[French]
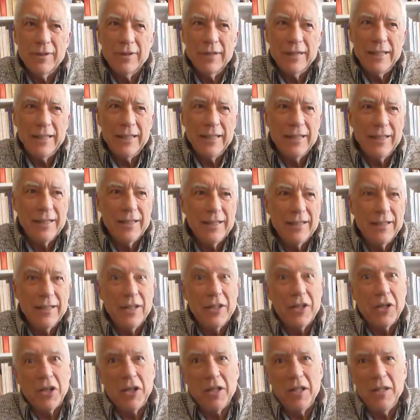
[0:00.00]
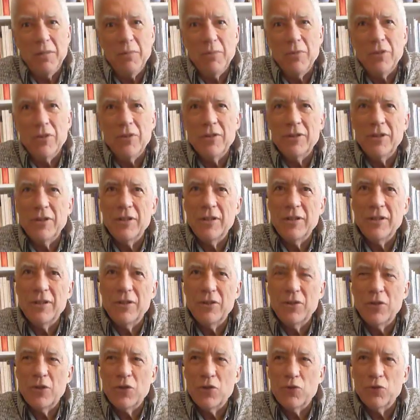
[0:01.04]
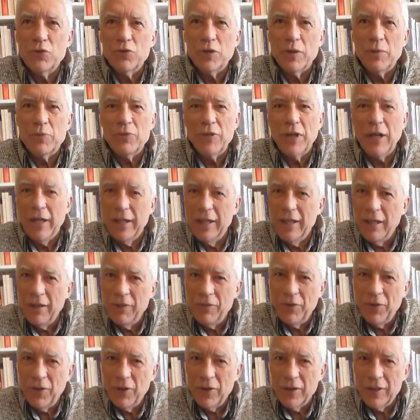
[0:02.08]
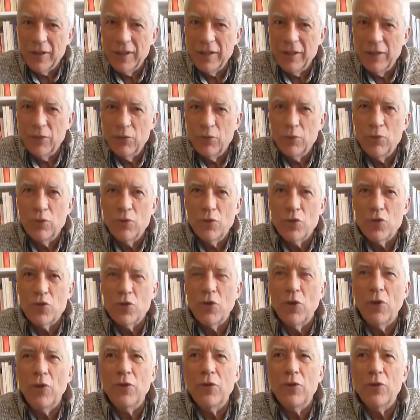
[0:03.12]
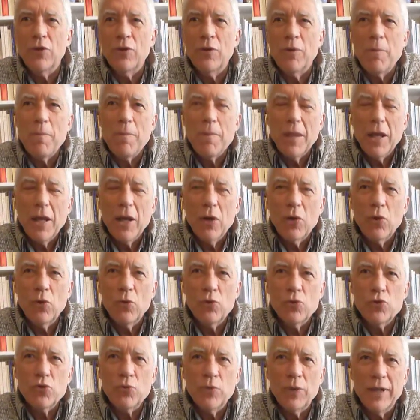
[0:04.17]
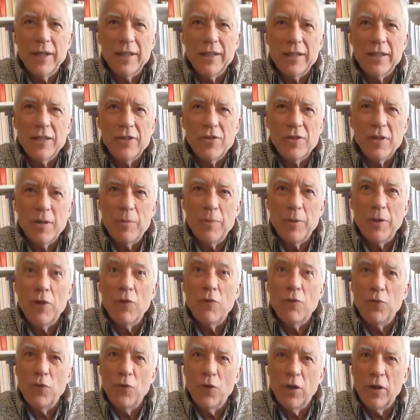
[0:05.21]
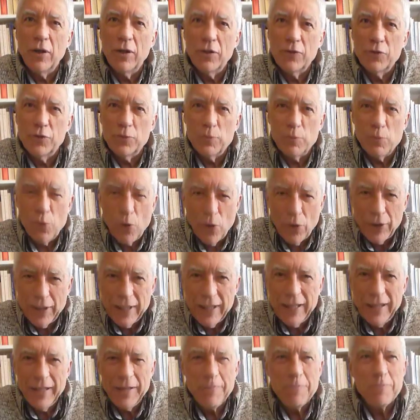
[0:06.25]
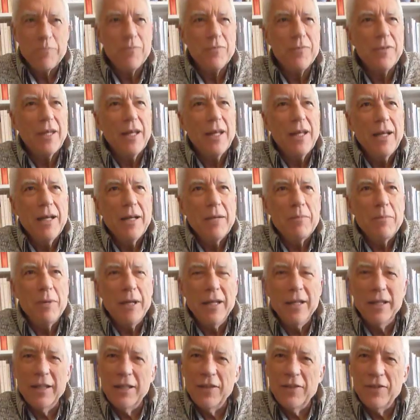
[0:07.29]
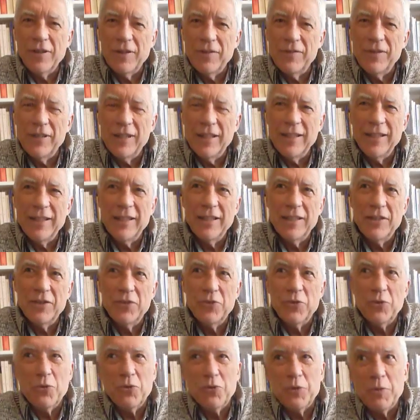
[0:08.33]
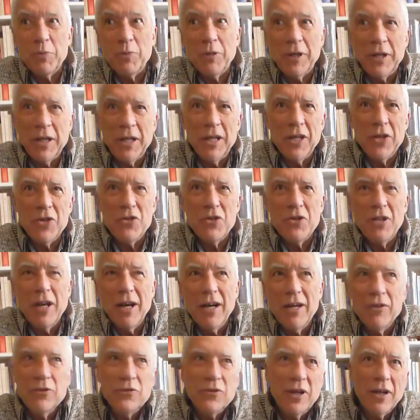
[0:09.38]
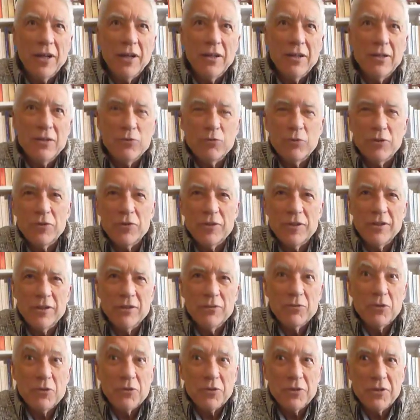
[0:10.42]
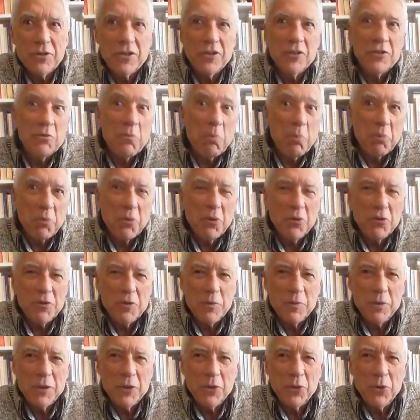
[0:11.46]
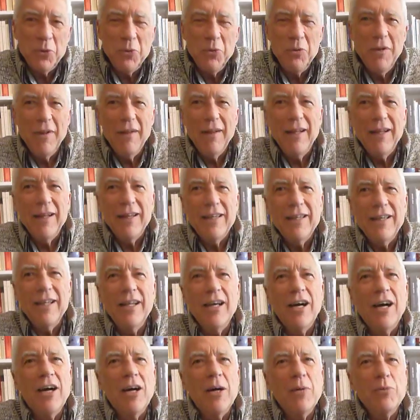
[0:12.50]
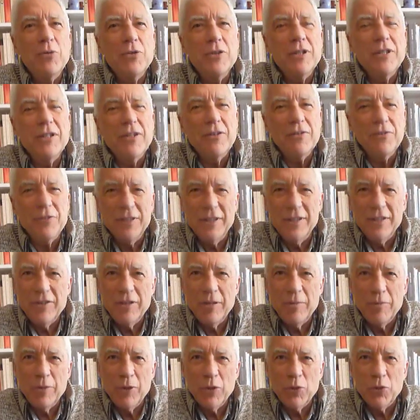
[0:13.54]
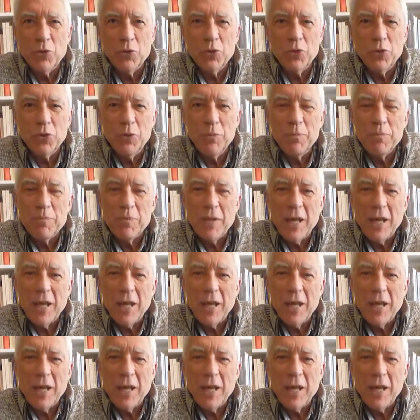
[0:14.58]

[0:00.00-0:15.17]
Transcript: des, crimes, des, des, choses comme ça. Il est flanqué d'une jeune conjointe qui s'appelle Florence Mourguet, malgré sa vieillesse, on ne sait pas quel âge il a, 50, 60, 70, on ne sait pas trop. Il a un petit enfant qui s'appelle Coco,